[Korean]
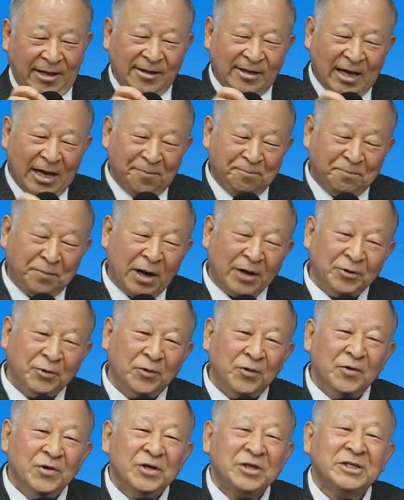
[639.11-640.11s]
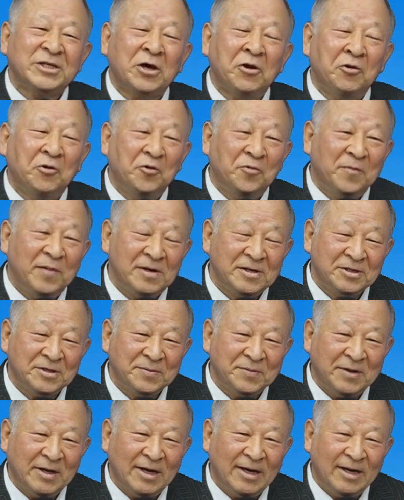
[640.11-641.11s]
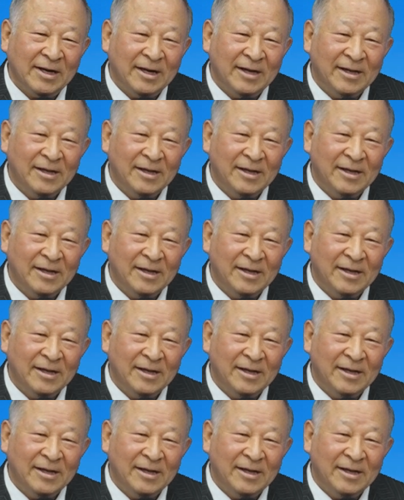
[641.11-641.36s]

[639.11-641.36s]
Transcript: 맨날 파도 새로운 말씀이야.